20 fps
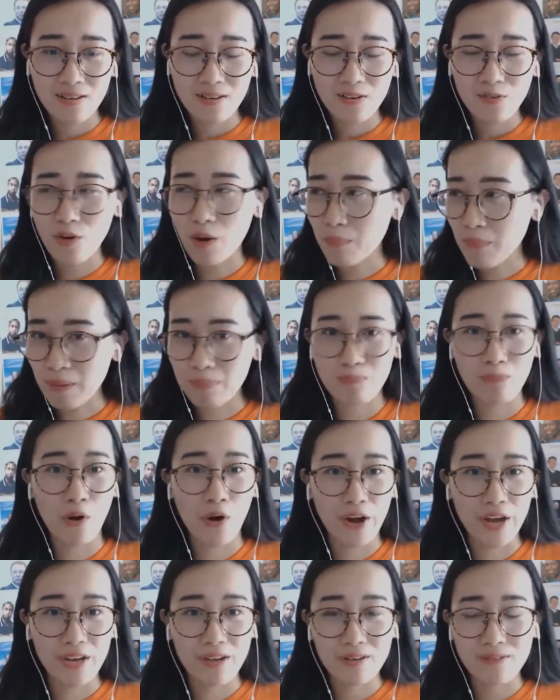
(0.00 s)
quá mệt
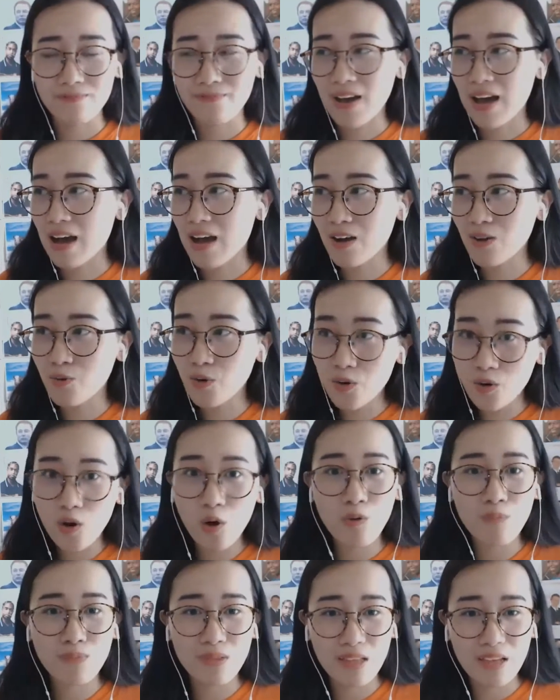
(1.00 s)
mỏi. Và cuối
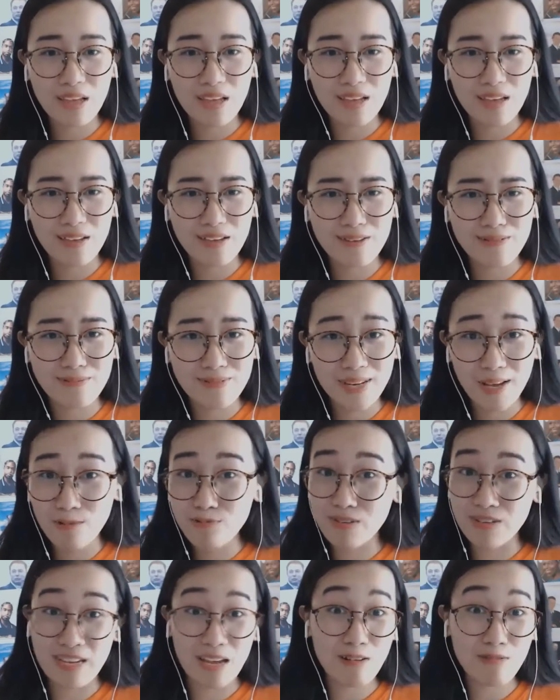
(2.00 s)
cùng thì điều
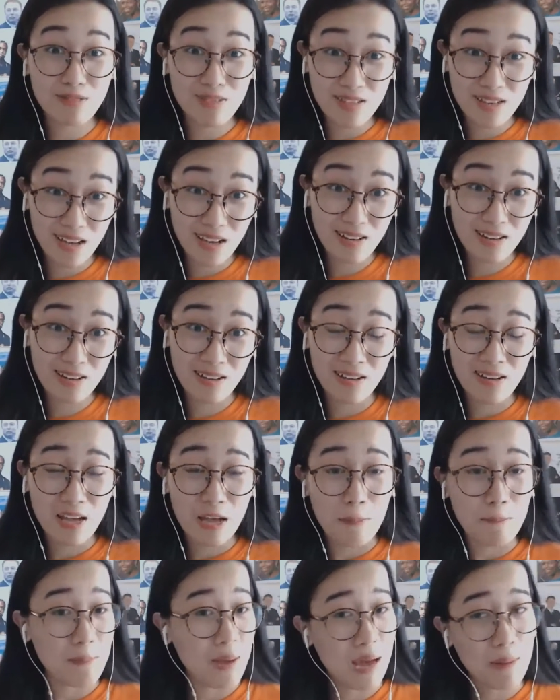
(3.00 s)
gì đến sẽ đến,
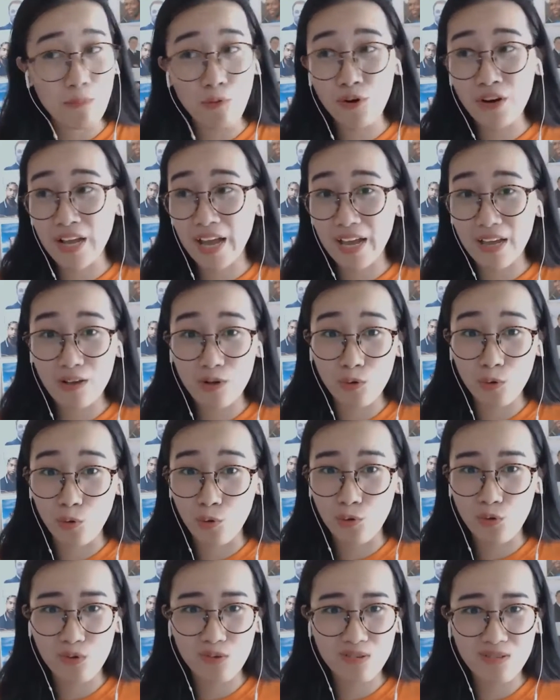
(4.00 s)
ba bốn ngày ngủ
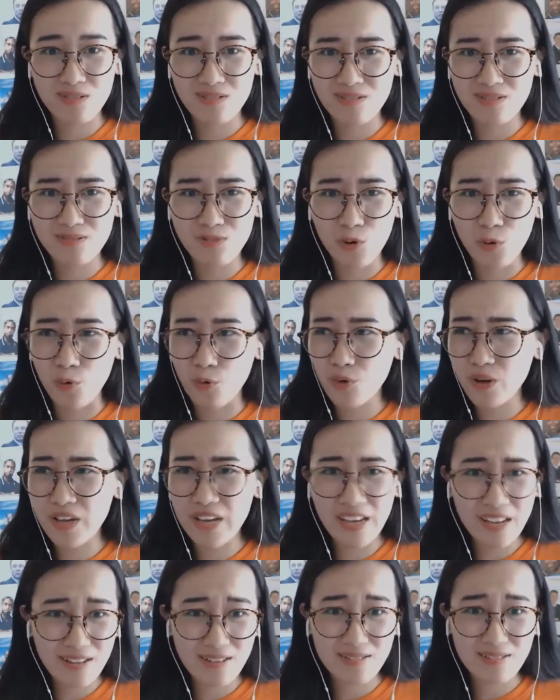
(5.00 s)
ngủ
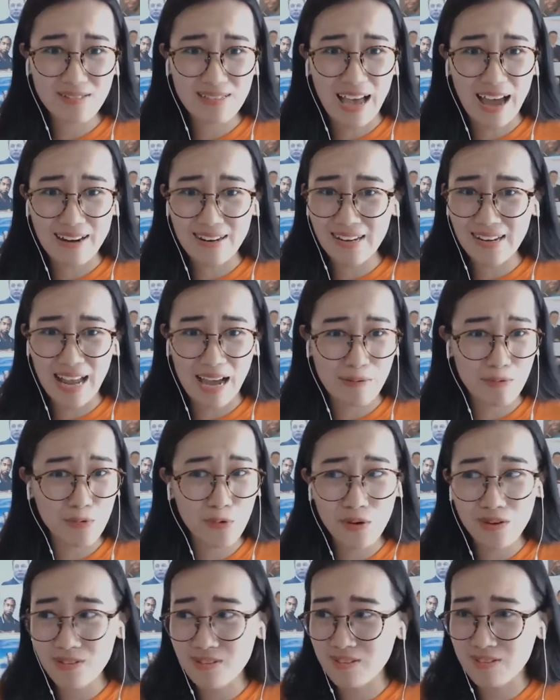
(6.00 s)
ít, sáng đi làm
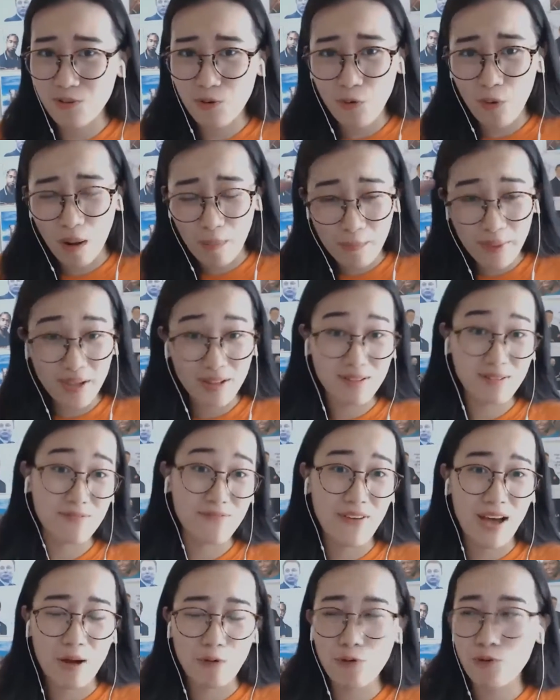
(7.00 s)
luôn, quá mệt.
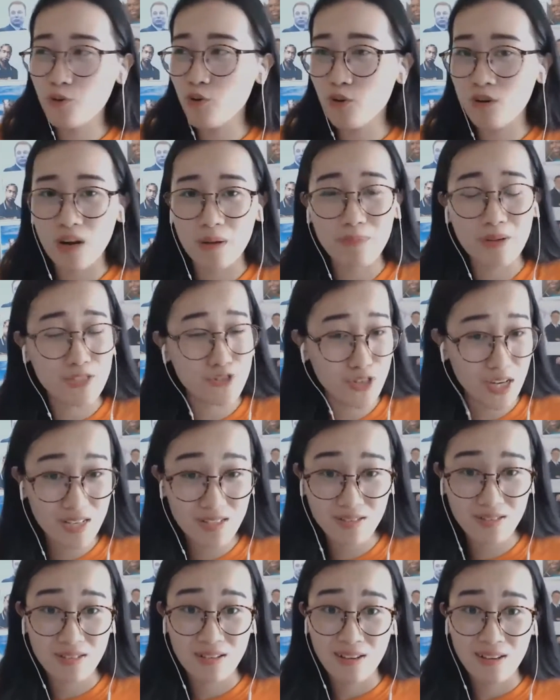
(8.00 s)
Và cuối cùng là bị
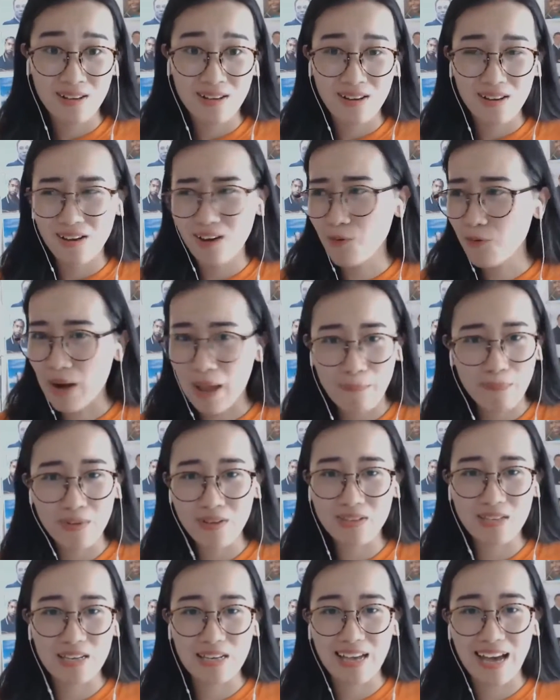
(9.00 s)
stress, không làm được
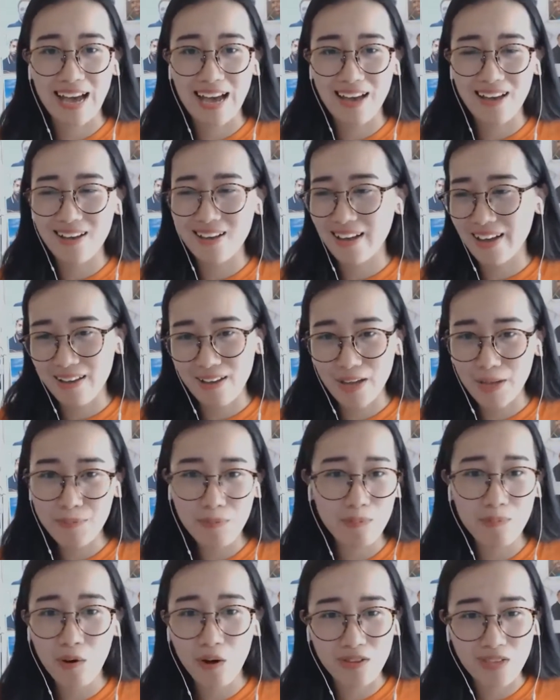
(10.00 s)
gì cả. Em đã
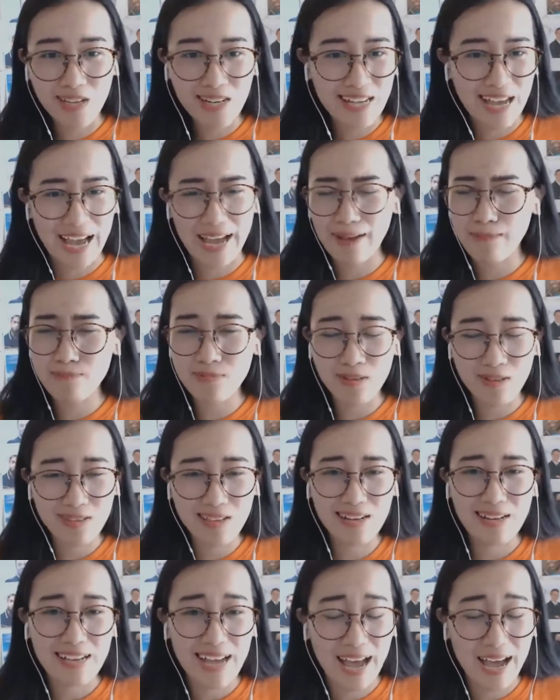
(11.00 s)
bỏ tất cả, em dừng tất
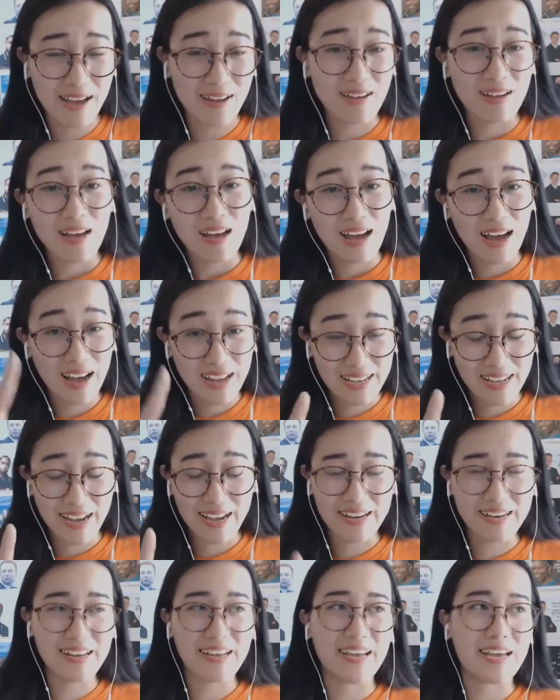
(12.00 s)
cả hai
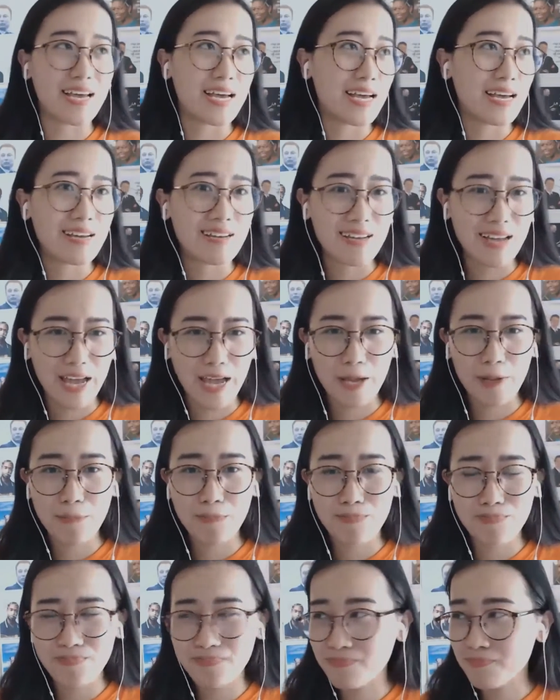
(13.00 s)
ngày để
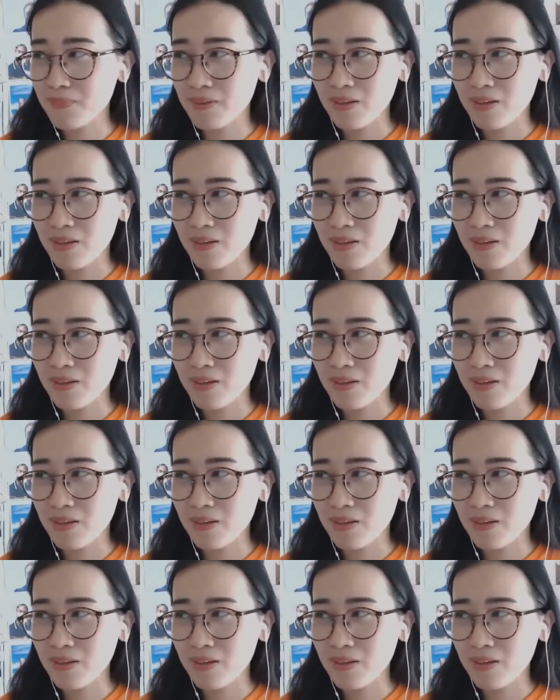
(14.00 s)
em,